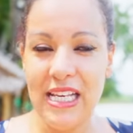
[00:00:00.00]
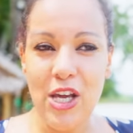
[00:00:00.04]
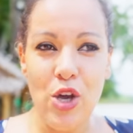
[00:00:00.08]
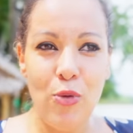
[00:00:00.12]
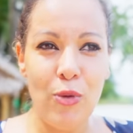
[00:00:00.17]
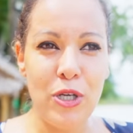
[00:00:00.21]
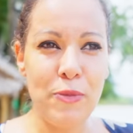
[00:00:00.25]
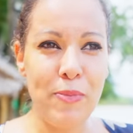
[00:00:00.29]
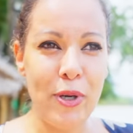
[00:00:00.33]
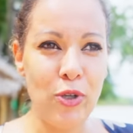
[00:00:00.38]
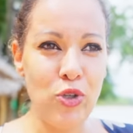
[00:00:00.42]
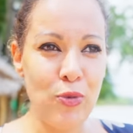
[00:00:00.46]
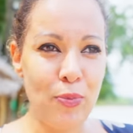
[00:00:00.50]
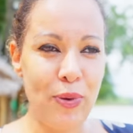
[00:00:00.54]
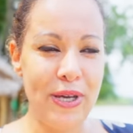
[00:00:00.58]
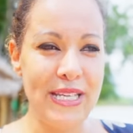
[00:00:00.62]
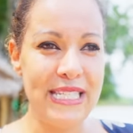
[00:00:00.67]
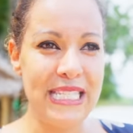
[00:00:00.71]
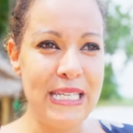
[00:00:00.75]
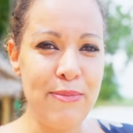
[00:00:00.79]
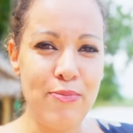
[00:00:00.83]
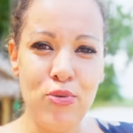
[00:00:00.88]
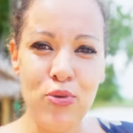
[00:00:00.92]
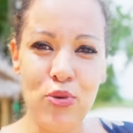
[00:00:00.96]
Moi, je pars du
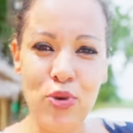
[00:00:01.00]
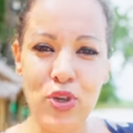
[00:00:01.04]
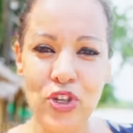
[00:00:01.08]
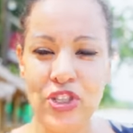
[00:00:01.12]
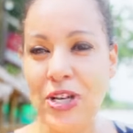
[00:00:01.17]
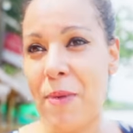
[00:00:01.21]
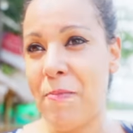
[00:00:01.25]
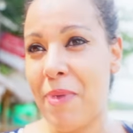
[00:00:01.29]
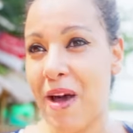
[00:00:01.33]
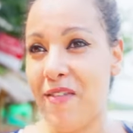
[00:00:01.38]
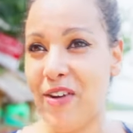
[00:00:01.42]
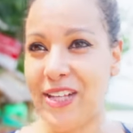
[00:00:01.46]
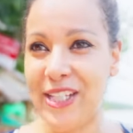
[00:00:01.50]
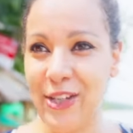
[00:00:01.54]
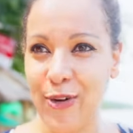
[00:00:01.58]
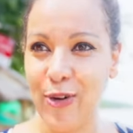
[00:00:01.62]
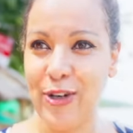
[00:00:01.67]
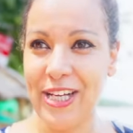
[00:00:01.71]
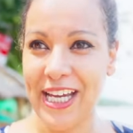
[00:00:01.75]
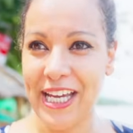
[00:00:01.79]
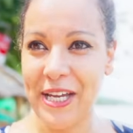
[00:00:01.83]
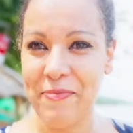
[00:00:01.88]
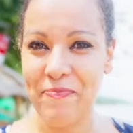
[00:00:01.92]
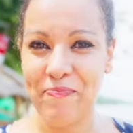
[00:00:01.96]
principe où j'aime pas avoir des
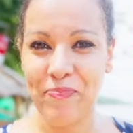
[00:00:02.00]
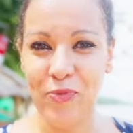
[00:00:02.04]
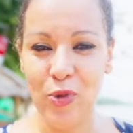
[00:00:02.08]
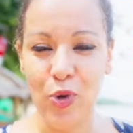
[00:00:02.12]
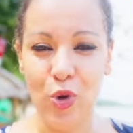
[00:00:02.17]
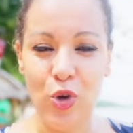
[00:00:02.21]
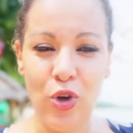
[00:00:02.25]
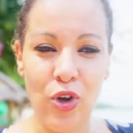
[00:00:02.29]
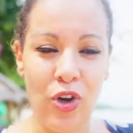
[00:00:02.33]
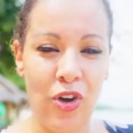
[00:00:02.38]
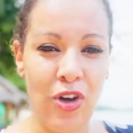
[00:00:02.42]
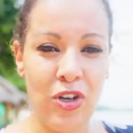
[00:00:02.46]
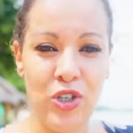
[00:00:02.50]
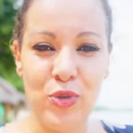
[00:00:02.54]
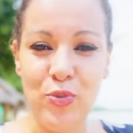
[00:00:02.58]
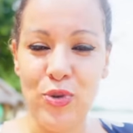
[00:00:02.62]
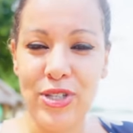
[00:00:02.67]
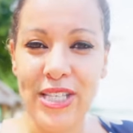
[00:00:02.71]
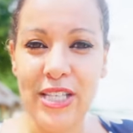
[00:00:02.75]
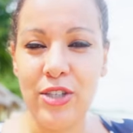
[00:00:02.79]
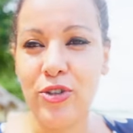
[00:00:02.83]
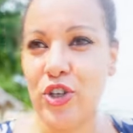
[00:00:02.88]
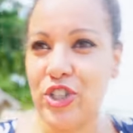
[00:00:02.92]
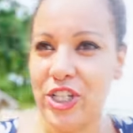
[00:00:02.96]
regrets. Donc, euh, je me
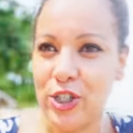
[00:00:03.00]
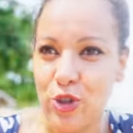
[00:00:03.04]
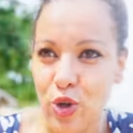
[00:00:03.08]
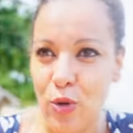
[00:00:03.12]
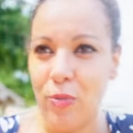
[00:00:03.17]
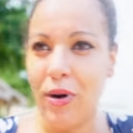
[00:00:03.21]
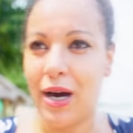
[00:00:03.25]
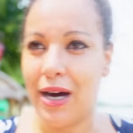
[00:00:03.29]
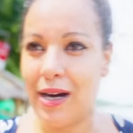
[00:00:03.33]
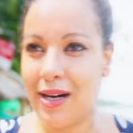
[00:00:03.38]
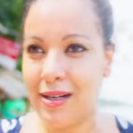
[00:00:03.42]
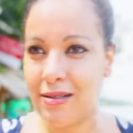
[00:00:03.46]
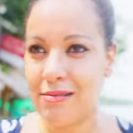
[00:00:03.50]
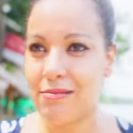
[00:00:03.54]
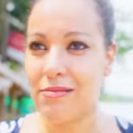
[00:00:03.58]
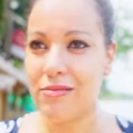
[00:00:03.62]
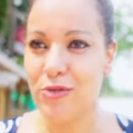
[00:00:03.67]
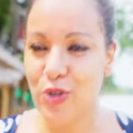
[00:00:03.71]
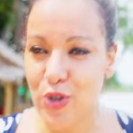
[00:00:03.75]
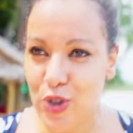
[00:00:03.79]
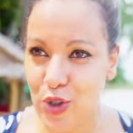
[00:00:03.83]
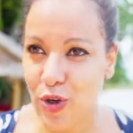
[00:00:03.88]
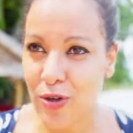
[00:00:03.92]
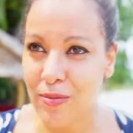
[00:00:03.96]
dis que tant que j'ai deux bras,
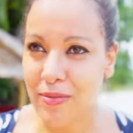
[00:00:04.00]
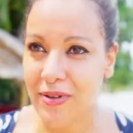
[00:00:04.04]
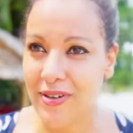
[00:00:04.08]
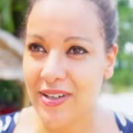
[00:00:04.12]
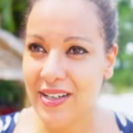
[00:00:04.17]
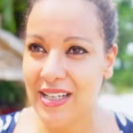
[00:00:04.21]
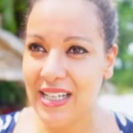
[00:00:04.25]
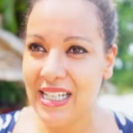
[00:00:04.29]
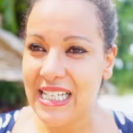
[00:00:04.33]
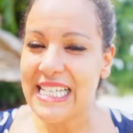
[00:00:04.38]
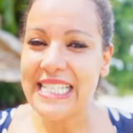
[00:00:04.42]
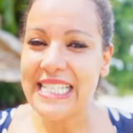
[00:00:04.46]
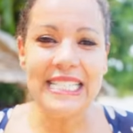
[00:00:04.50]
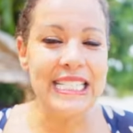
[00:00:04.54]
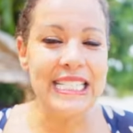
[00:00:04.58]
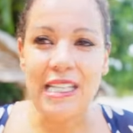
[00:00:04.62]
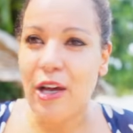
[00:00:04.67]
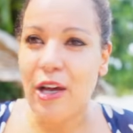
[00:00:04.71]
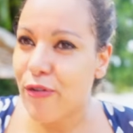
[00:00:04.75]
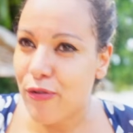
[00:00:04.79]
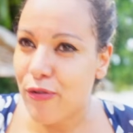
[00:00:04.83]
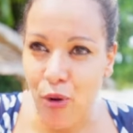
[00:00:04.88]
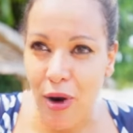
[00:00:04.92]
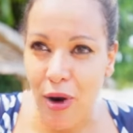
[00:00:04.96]
deux jambes, si hmm. ça
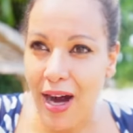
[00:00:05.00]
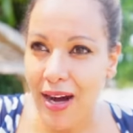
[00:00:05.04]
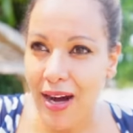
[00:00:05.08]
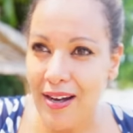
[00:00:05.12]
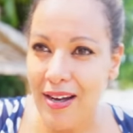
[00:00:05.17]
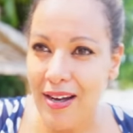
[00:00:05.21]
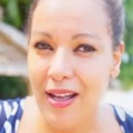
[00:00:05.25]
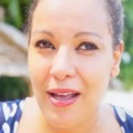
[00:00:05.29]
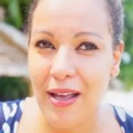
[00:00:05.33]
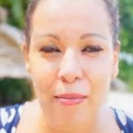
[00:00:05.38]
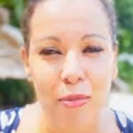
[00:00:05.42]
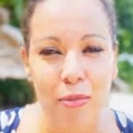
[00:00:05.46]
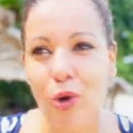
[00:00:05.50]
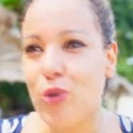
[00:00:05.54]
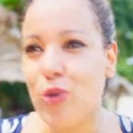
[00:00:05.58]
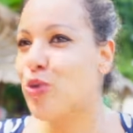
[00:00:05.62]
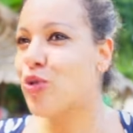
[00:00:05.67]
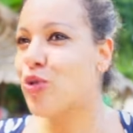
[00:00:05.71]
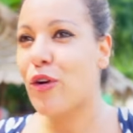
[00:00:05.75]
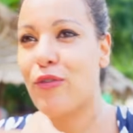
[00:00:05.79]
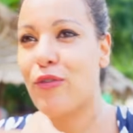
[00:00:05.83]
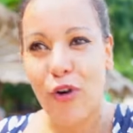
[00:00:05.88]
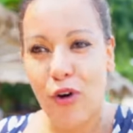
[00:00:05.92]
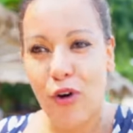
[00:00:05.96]
foire, ben, on retourne
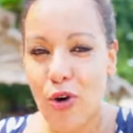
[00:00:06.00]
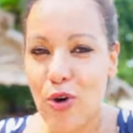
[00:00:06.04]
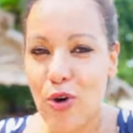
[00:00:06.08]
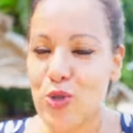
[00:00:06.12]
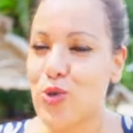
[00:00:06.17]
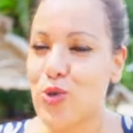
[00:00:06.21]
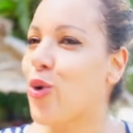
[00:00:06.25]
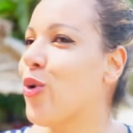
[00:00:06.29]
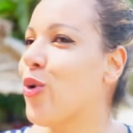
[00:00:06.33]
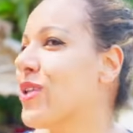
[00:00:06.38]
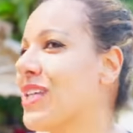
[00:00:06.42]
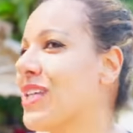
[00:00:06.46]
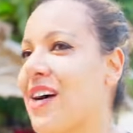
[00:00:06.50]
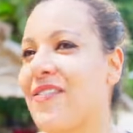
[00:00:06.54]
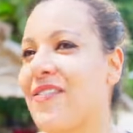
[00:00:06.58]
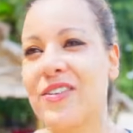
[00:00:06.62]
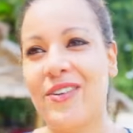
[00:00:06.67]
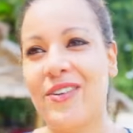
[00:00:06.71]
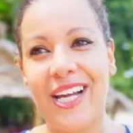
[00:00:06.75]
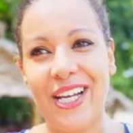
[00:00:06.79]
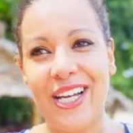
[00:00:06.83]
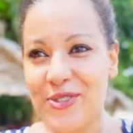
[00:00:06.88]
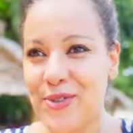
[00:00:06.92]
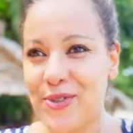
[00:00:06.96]
en France, on retravaille dans
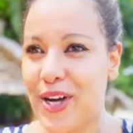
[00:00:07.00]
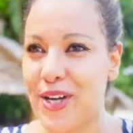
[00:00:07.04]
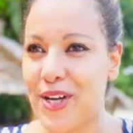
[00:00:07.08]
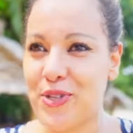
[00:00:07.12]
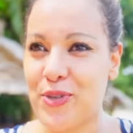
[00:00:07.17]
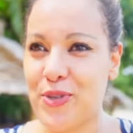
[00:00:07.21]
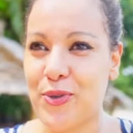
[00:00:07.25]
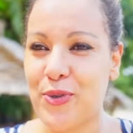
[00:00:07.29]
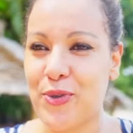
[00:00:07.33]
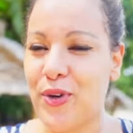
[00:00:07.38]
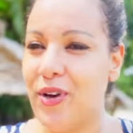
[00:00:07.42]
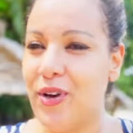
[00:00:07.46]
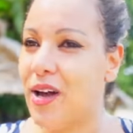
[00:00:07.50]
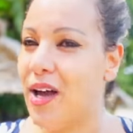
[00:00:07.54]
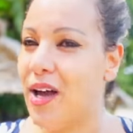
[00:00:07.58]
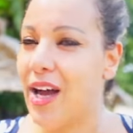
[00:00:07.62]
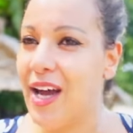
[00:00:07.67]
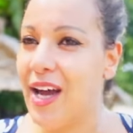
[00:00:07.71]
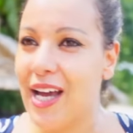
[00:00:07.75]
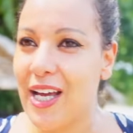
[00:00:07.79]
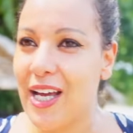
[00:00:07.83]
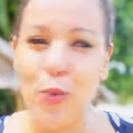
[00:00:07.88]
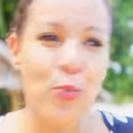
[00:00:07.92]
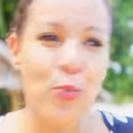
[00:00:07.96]
la restauration
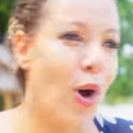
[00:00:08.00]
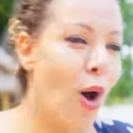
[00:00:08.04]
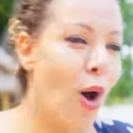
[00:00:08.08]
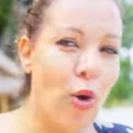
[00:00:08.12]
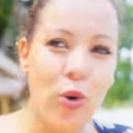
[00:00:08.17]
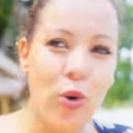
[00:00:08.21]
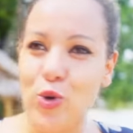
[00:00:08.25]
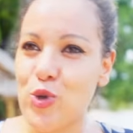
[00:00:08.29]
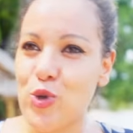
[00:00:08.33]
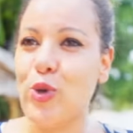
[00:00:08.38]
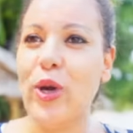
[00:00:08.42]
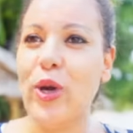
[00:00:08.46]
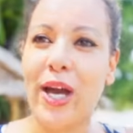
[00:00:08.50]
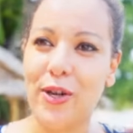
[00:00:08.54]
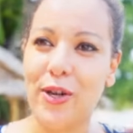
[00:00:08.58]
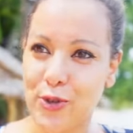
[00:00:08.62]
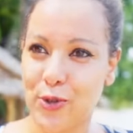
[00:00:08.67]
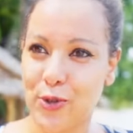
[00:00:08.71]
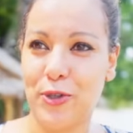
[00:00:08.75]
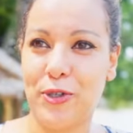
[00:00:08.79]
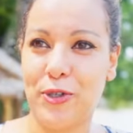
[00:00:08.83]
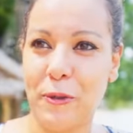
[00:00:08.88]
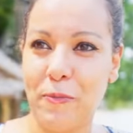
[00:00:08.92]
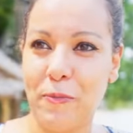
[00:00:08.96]
on pourra reconstruire un
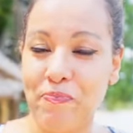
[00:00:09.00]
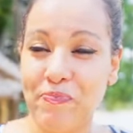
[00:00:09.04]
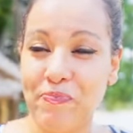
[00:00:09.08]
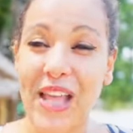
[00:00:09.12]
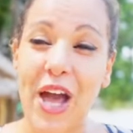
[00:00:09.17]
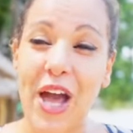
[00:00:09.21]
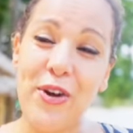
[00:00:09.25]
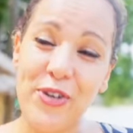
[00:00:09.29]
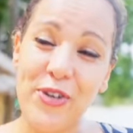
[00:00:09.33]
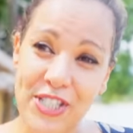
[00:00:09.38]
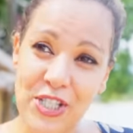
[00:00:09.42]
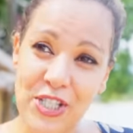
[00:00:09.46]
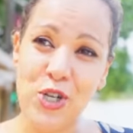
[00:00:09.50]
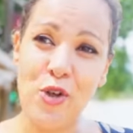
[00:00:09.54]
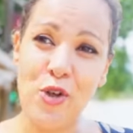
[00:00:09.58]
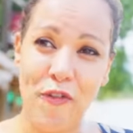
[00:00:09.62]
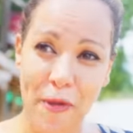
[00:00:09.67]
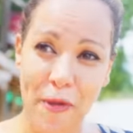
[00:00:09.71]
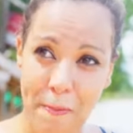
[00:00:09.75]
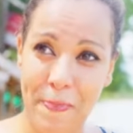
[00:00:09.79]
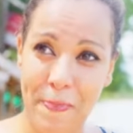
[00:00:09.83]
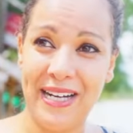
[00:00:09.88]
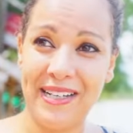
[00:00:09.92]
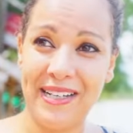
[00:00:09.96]
truc. Alors que si je le
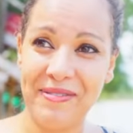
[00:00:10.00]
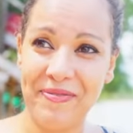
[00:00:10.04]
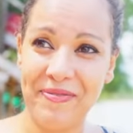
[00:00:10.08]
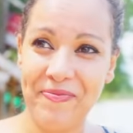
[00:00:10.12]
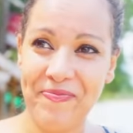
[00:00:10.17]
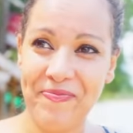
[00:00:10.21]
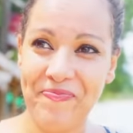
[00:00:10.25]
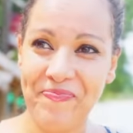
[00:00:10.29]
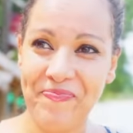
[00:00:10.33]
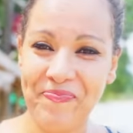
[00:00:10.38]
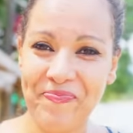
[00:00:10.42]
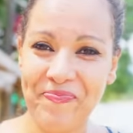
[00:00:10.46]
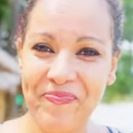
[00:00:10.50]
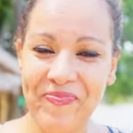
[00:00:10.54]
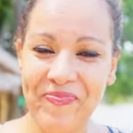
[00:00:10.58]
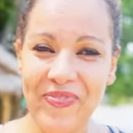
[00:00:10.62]
fais pas, hmm.